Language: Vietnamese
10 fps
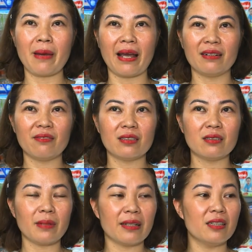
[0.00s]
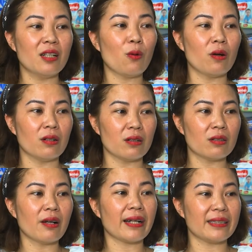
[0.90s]
bán và trưng bày nhiều ở
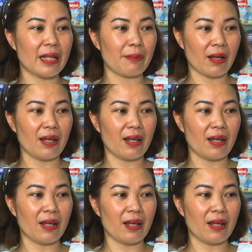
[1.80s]
cửa hàng em ạ.